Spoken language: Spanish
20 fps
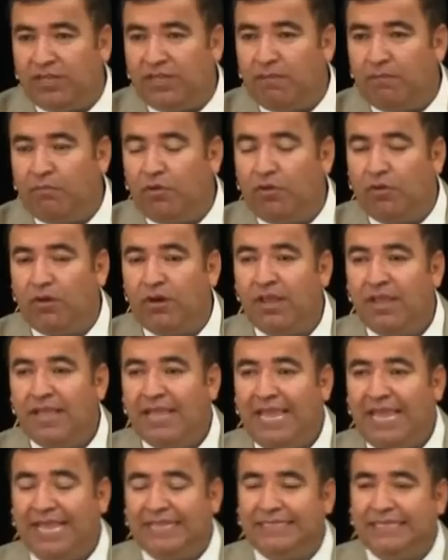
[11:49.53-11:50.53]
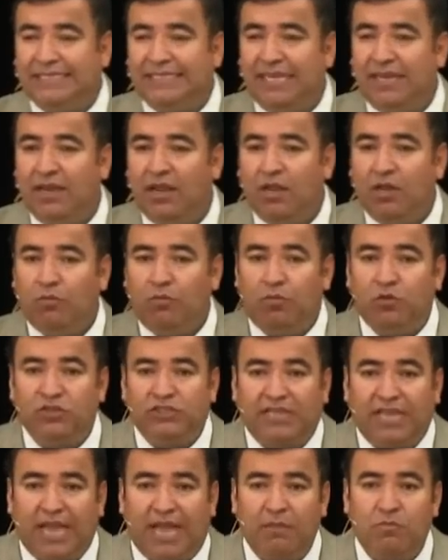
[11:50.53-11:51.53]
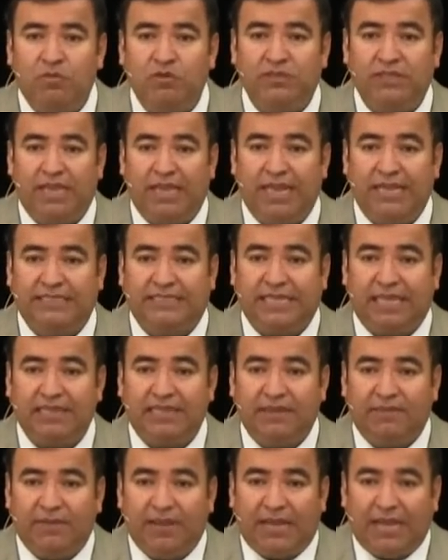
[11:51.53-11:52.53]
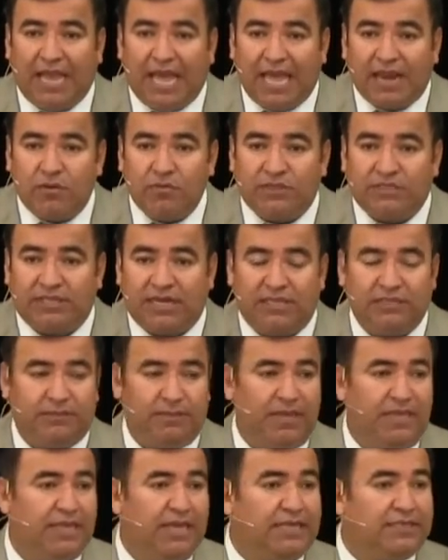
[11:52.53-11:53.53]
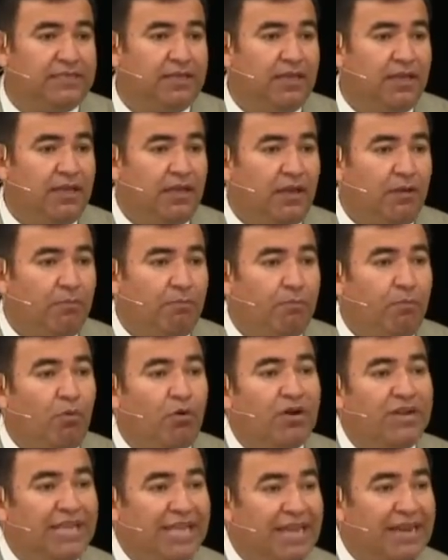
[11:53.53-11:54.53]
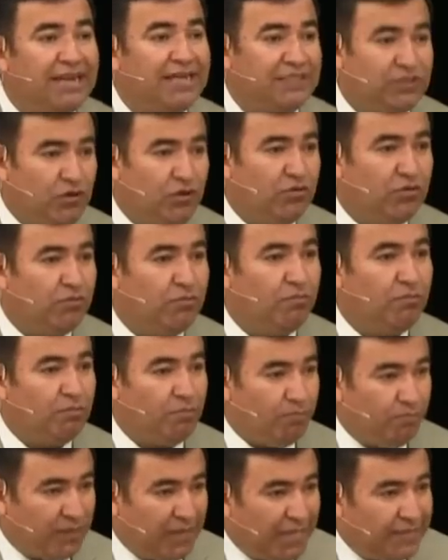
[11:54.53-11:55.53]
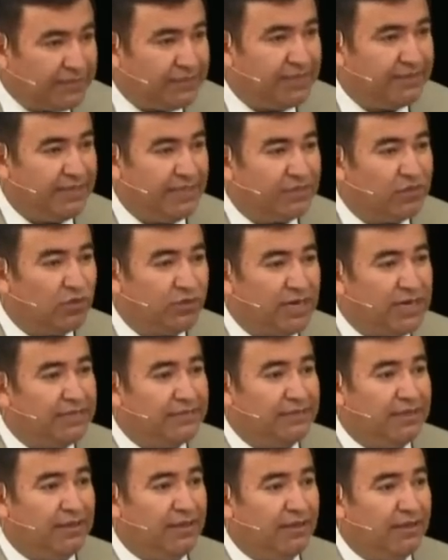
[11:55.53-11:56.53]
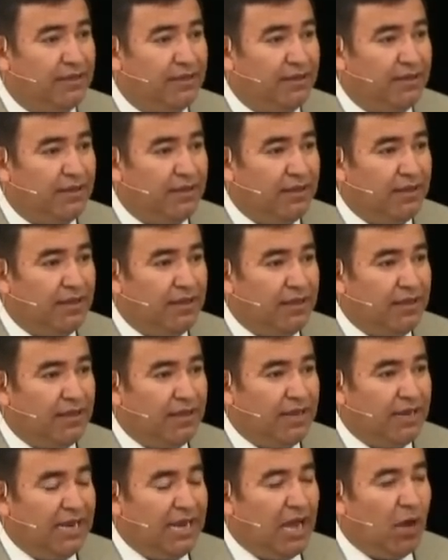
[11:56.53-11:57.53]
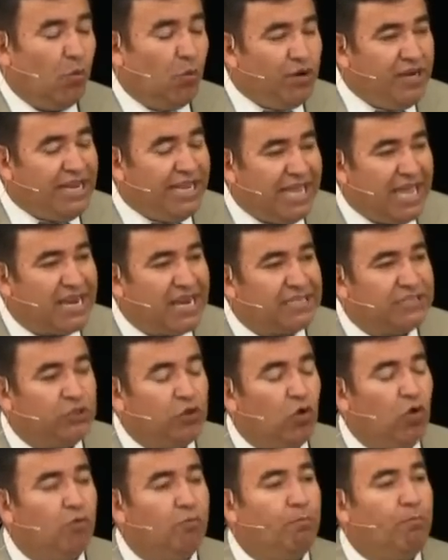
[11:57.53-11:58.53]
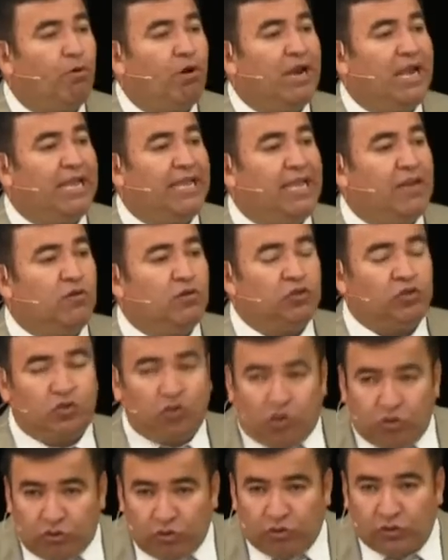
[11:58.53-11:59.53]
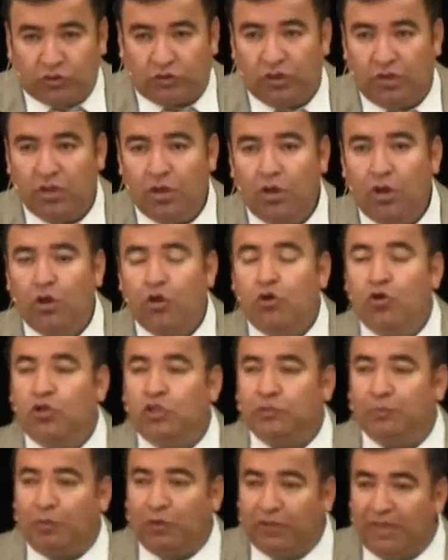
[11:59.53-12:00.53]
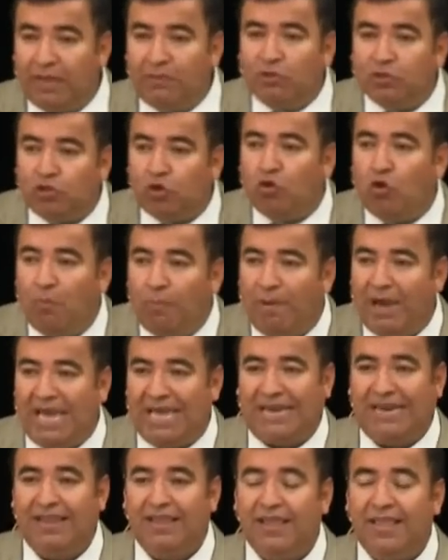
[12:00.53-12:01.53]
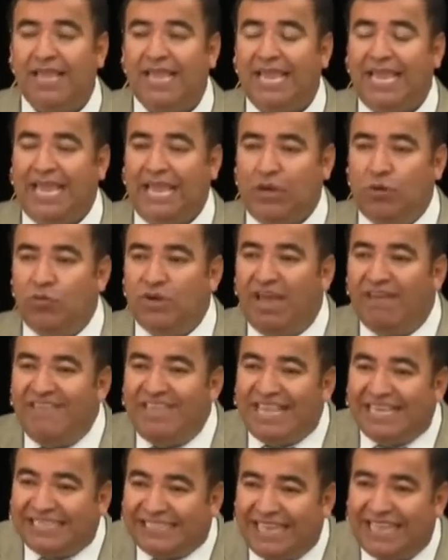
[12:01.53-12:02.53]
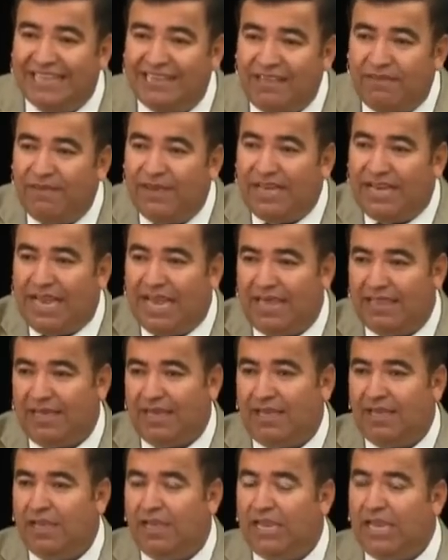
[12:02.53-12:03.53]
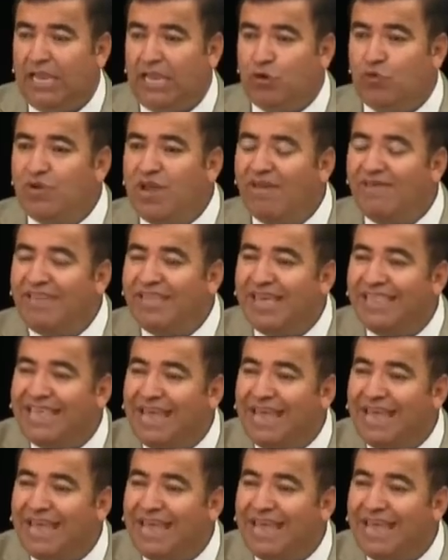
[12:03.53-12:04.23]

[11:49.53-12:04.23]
y temblor, es decir, buscamos el santificar nuestras vidas. ¿Por qué razón? ¿Qué dice el texto 13? La única razón por la que nosotros nos podemos ocupar en una vida santificada, en una vida